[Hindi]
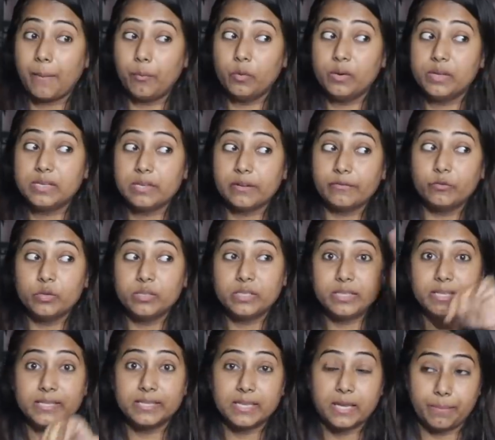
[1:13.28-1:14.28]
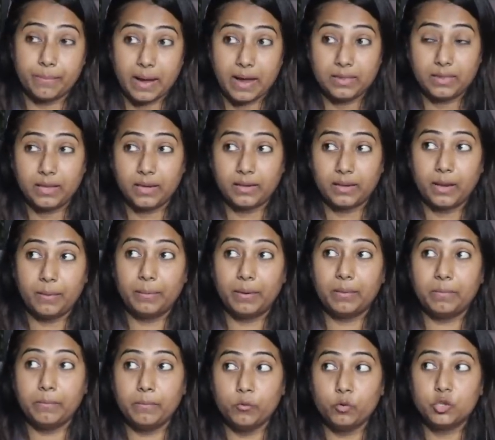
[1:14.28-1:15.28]
उड़ीसा फूड सीरीज के बाद देख रहे हैं बट
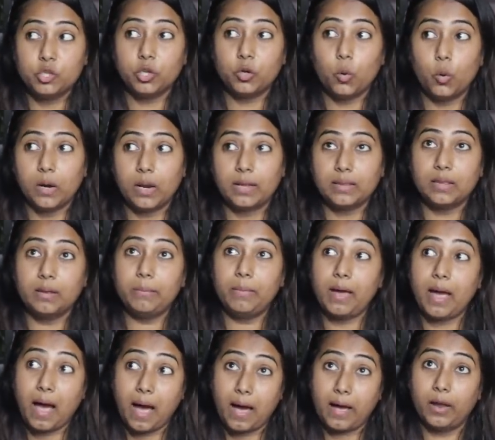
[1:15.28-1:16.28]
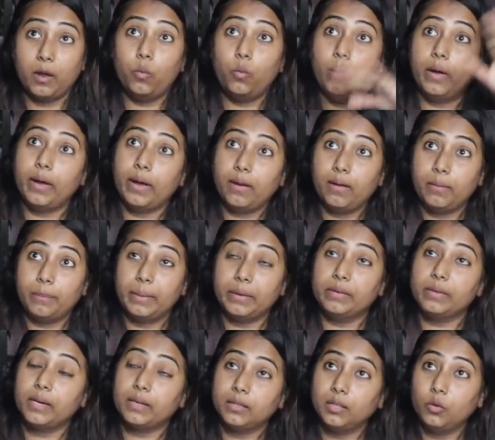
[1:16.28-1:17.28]
मुझे कोलकाता में आए हुए
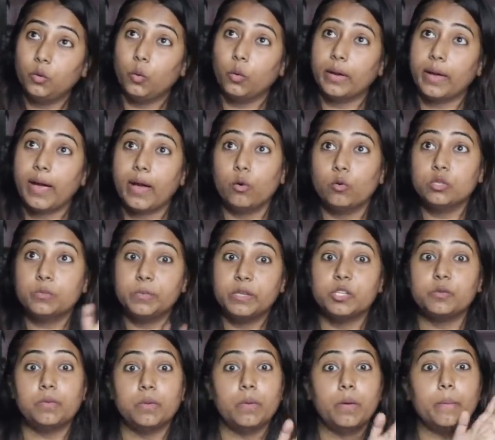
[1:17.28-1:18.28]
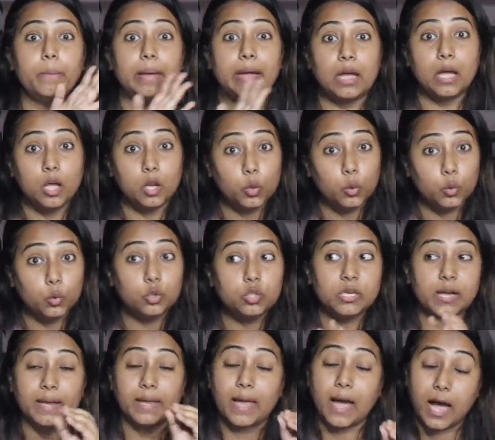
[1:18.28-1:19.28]
पंद्रह दिन हो गया है उस बीच में मैं बेंगलुरु
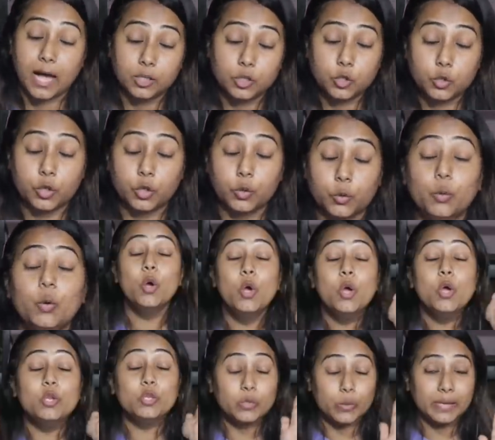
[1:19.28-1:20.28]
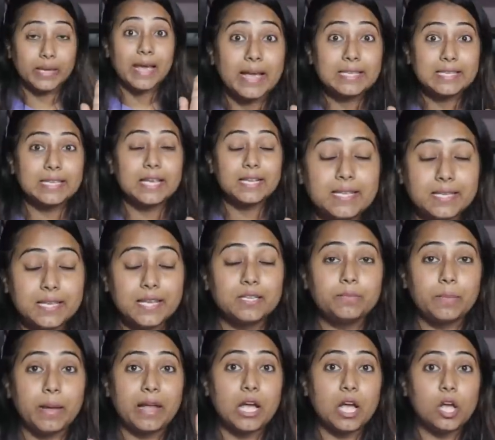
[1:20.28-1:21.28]
जाके आ चुकी हूँ सो यस यस यस
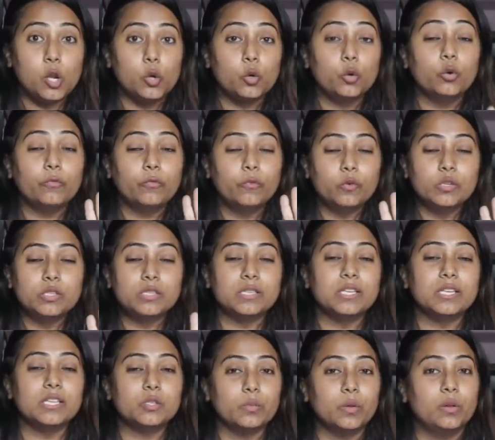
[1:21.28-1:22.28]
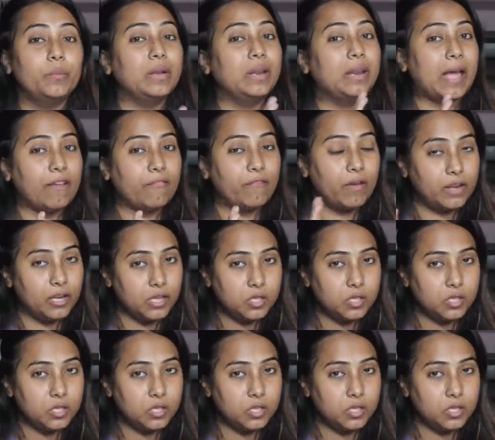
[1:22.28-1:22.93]
बेंगलुरु फूड सीरीज विल बी लाइव वेरी